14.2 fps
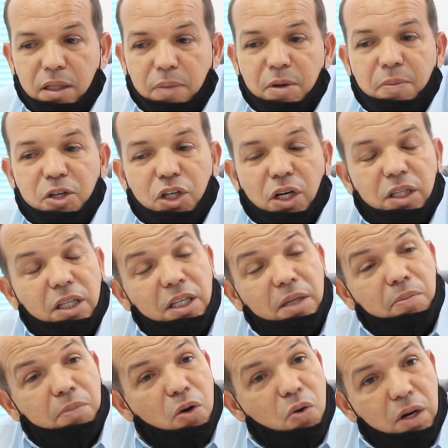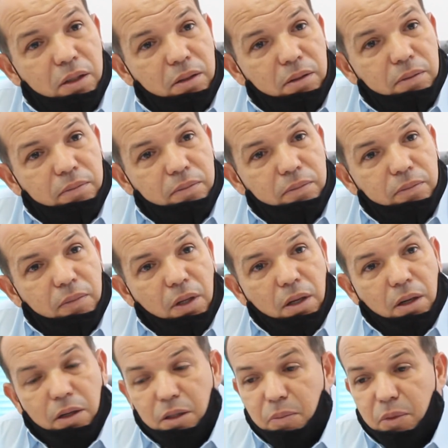خدمنا برشا على تدعيم الموارد
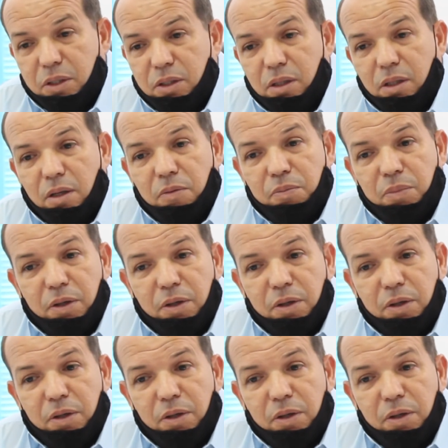خدمنا زدنا